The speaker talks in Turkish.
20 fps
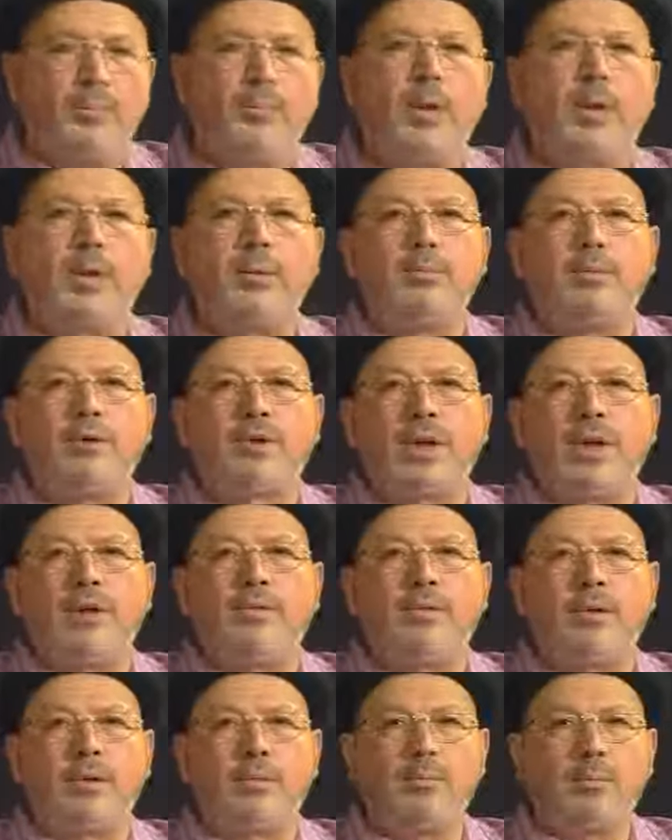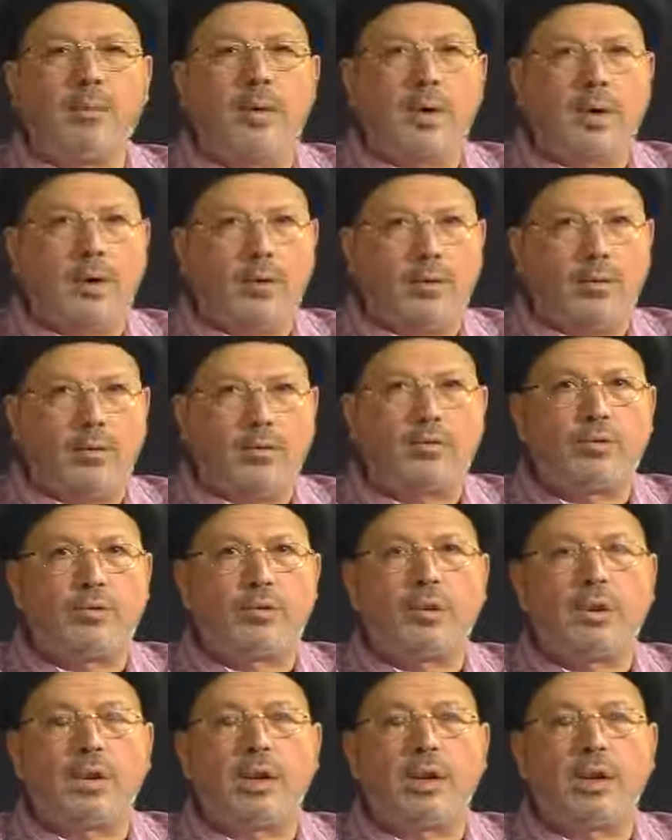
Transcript: benim misafirim özür